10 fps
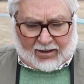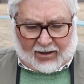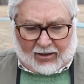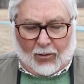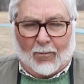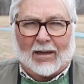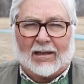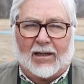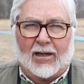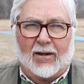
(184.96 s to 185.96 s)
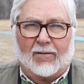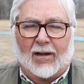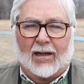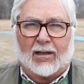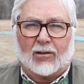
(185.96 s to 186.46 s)
In Lombardia, in
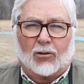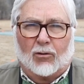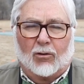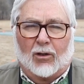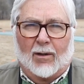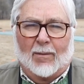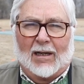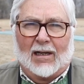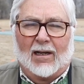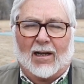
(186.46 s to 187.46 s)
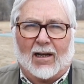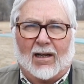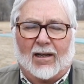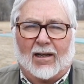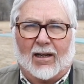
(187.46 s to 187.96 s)
Veneto, in
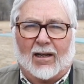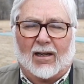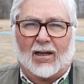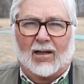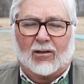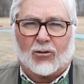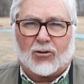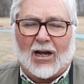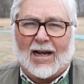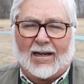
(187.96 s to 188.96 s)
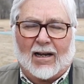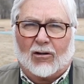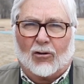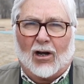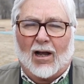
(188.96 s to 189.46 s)
Emilia e Toscana è
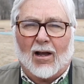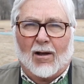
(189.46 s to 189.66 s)
ancora